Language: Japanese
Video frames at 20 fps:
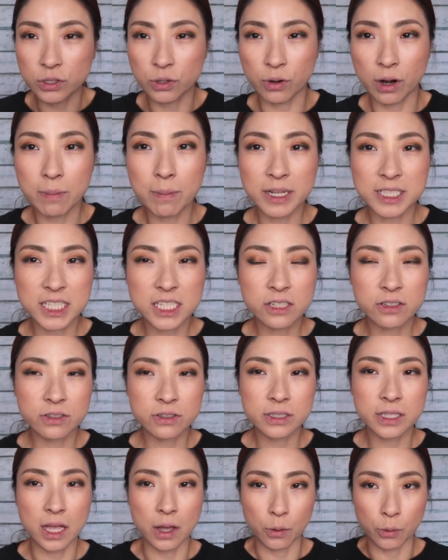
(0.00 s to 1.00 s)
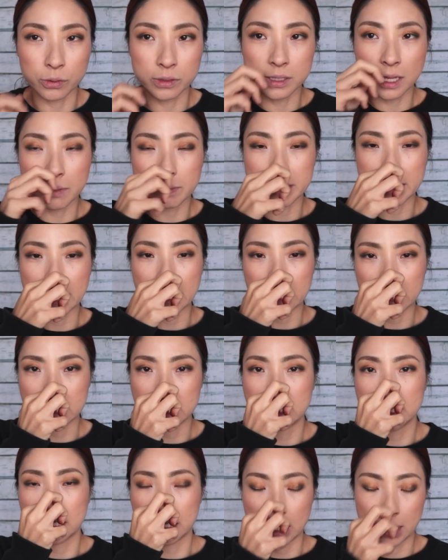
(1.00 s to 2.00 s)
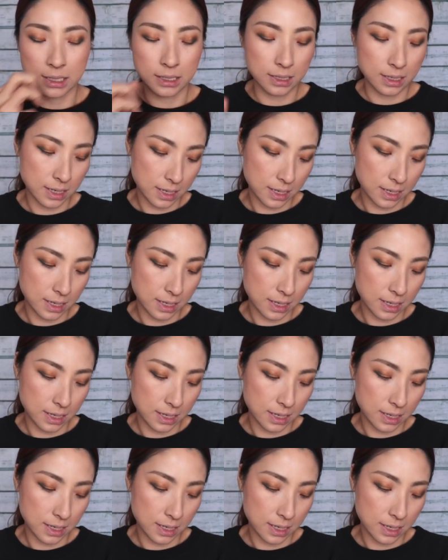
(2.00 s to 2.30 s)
いドラマチックな女みたいな感じじゃない。